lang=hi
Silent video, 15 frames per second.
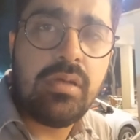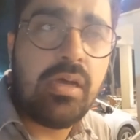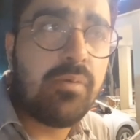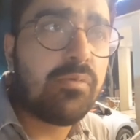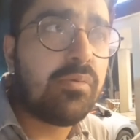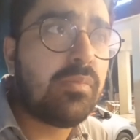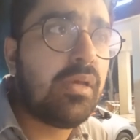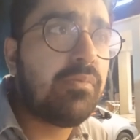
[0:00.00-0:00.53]

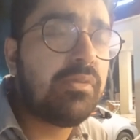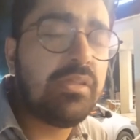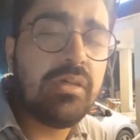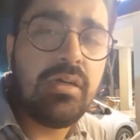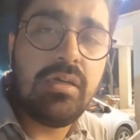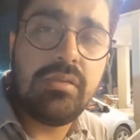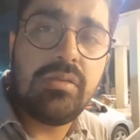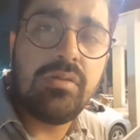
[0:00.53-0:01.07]
आपको मैं अभी
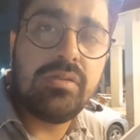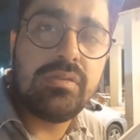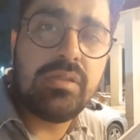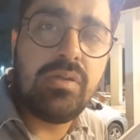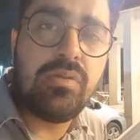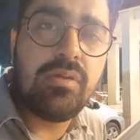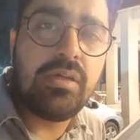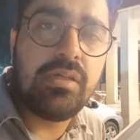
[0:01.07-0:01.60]
दिखाता हूँ इसकी
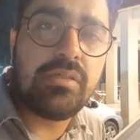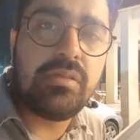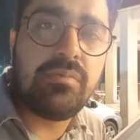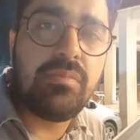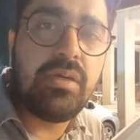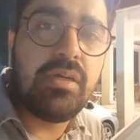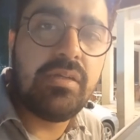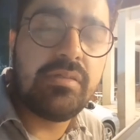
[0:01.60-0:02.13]
लोकेशन
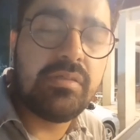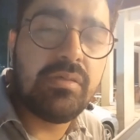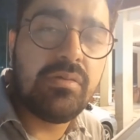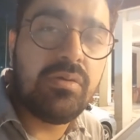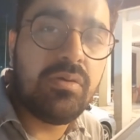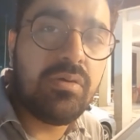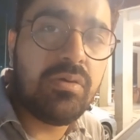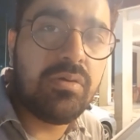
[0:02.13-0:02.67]
बाहर से
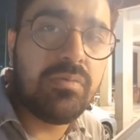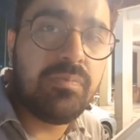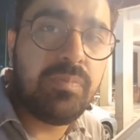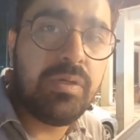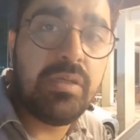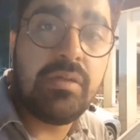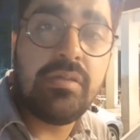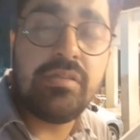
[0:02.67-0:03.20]
और
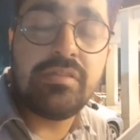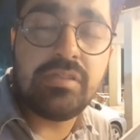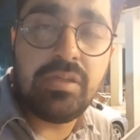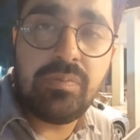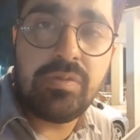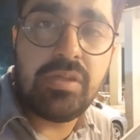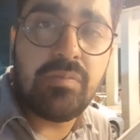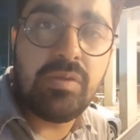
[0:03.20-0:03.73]
फिर
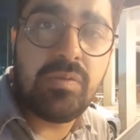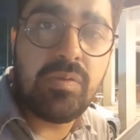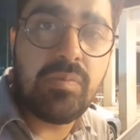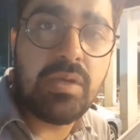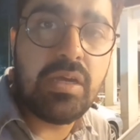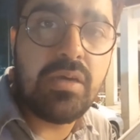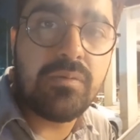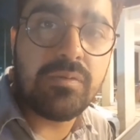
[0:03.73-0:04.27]
डिस्क्रिप्शन में भी
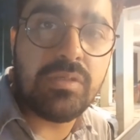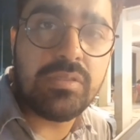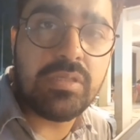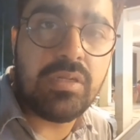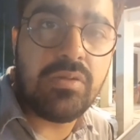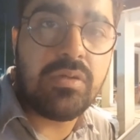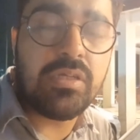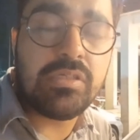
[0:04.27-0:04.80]
मैं आपको इसकी
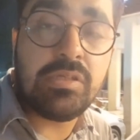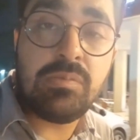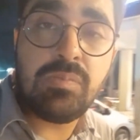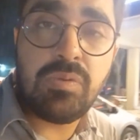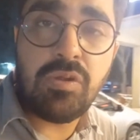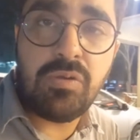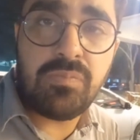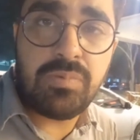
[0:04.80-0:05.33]
लोकेशन
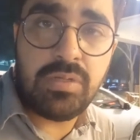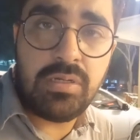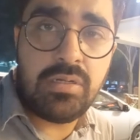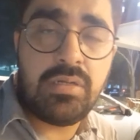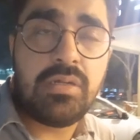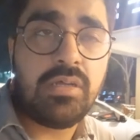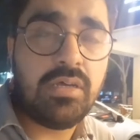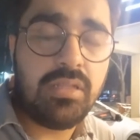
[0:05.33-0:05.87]
प्रॉपर
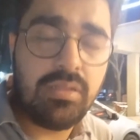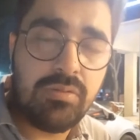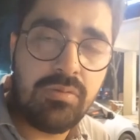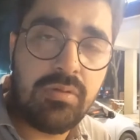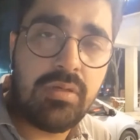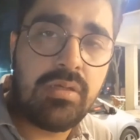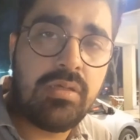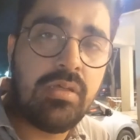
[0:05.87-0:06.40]
डाल
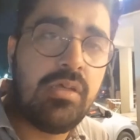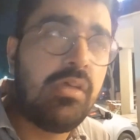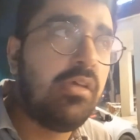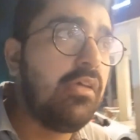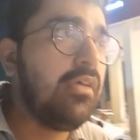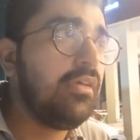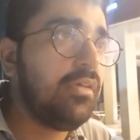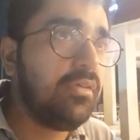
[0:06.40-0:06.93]
दूँगा
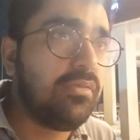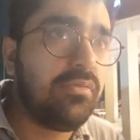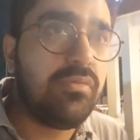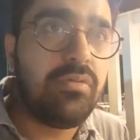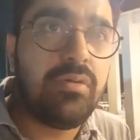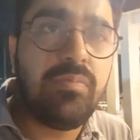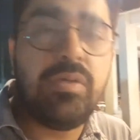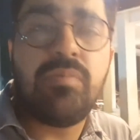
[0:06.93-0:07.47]

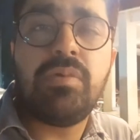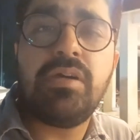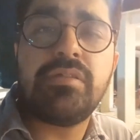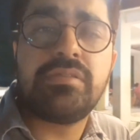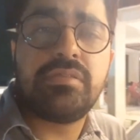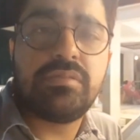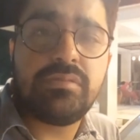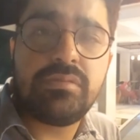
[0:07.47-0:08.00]
तो अभी
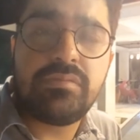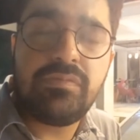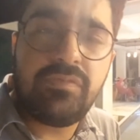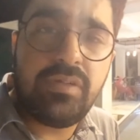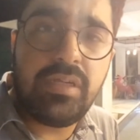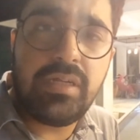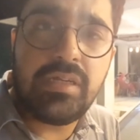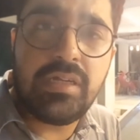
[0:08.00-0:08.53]
बस
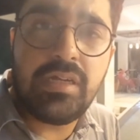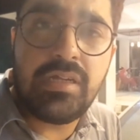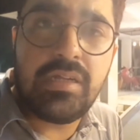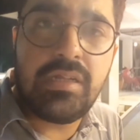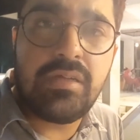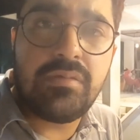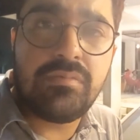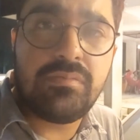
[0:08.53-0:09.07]
वेट कर
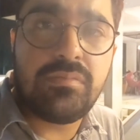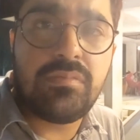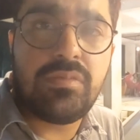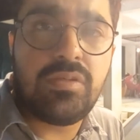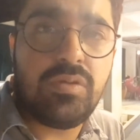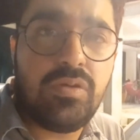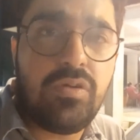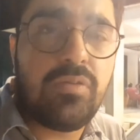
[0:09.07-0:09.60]
रहे हैं
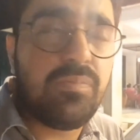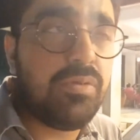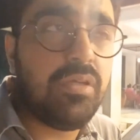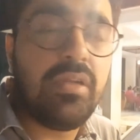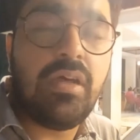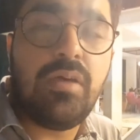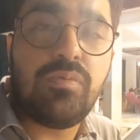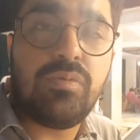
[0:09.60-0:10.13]
हम और
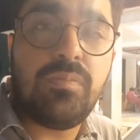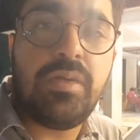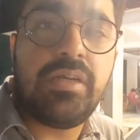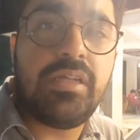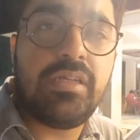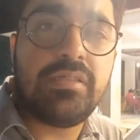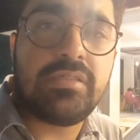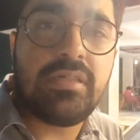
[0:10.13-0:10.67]
फिर आपको मैं
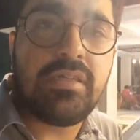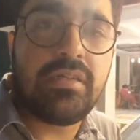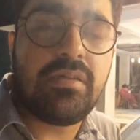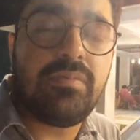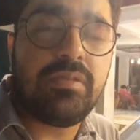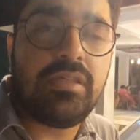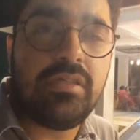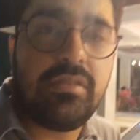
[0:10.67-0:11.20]
टेस्ट करके
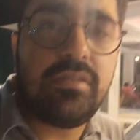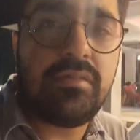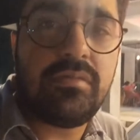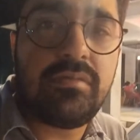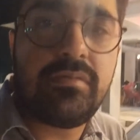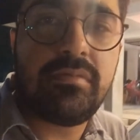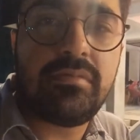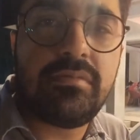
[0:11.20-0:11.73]
बताता
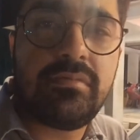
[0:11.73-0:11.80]
हूँ